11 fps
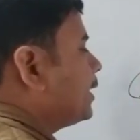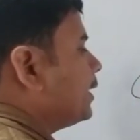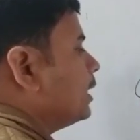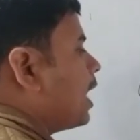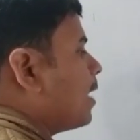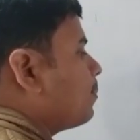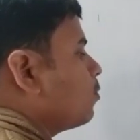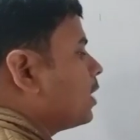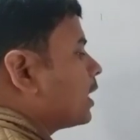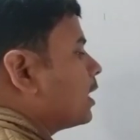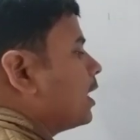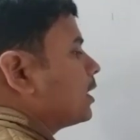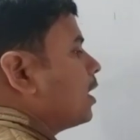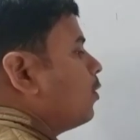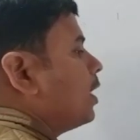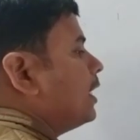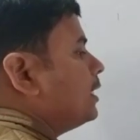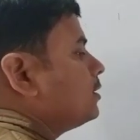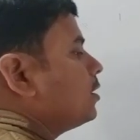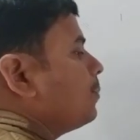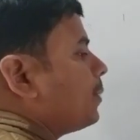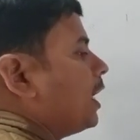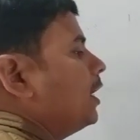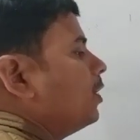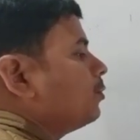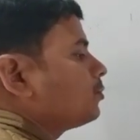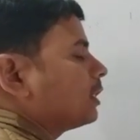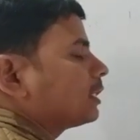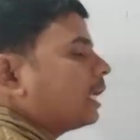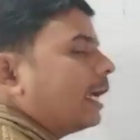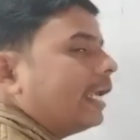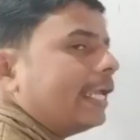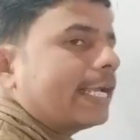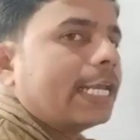लेकिन आपको करना क्या होगा इससे पहले हो सकता है एक